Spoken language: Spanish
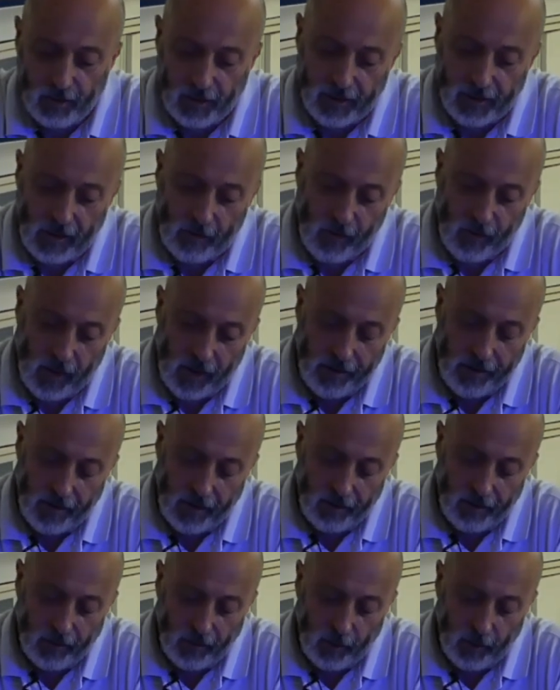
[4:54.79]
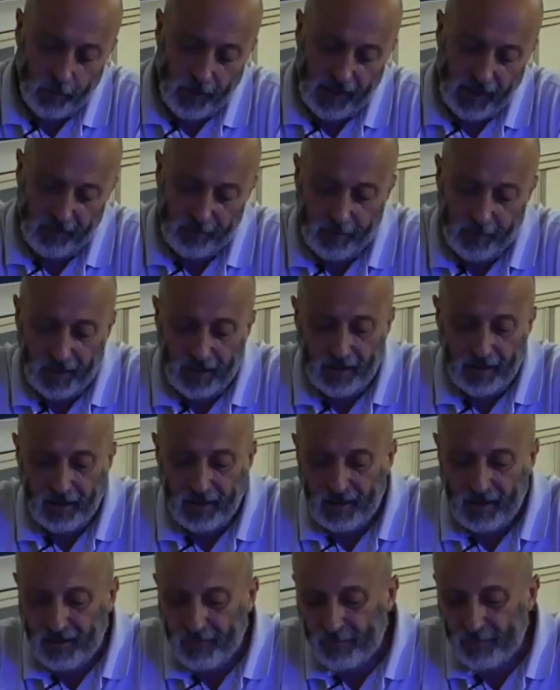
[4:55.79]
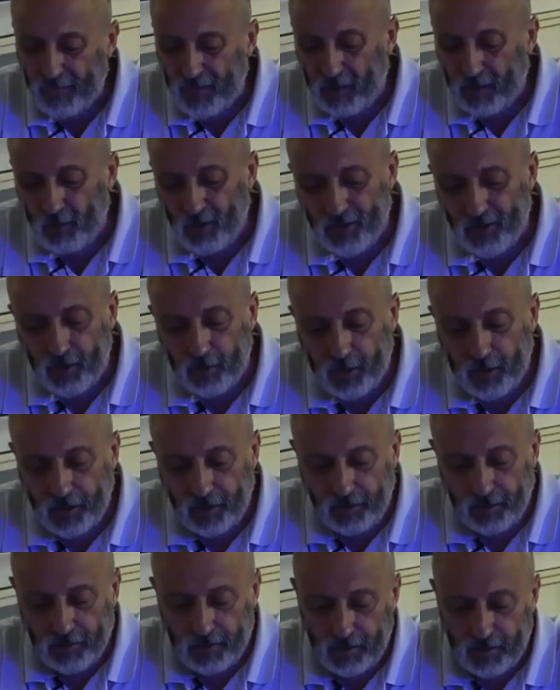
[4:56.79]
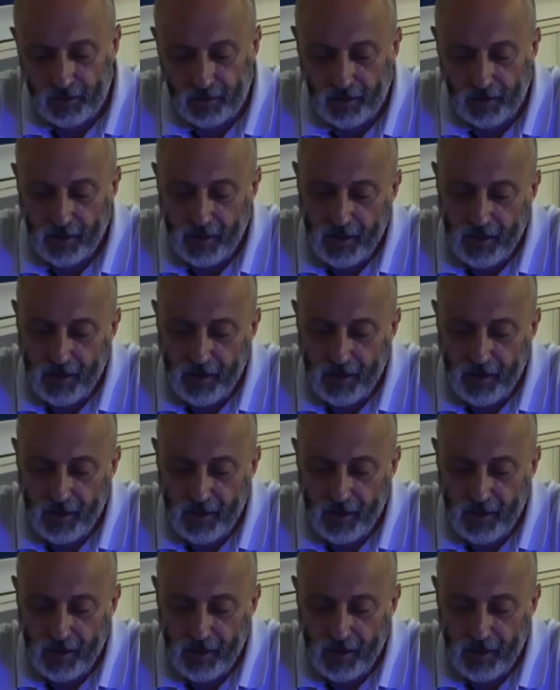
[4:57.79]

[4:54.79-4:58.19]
que estamos haciendo el paripé, ni mucho menos. Eh.